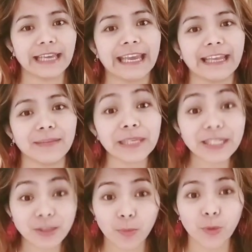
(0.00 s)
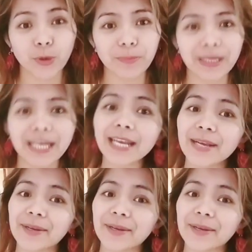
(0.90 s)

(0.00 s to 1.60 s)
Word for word: And please support me.